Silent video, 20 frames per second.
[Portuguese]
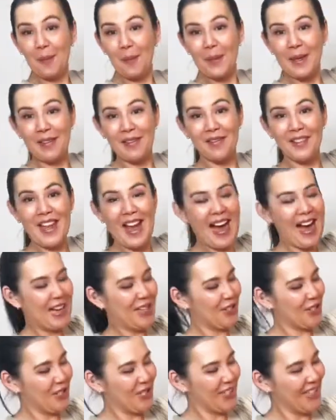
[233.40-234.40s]
para
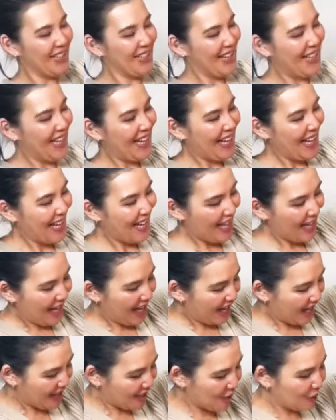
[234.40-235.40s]
viagem,
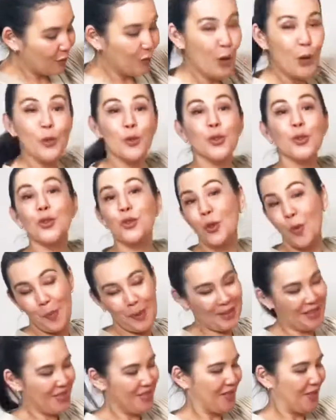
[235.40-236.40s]
esse foi um
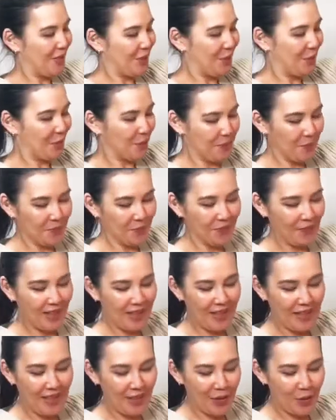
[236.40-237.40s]
super acerto.
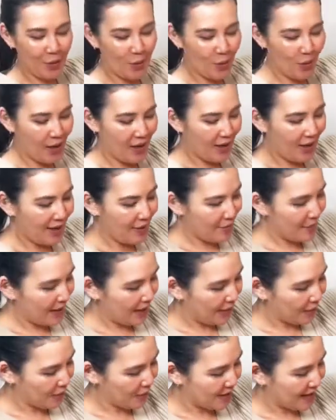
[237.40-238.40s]
Eu
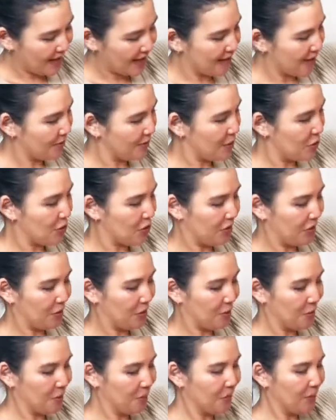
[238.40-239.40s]
amei usar esse
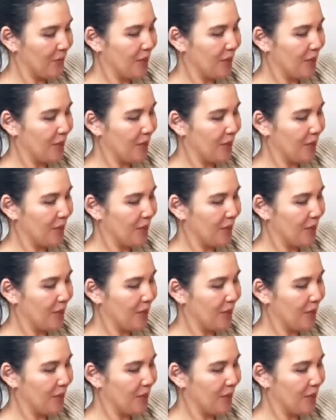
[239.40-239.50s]
vestido.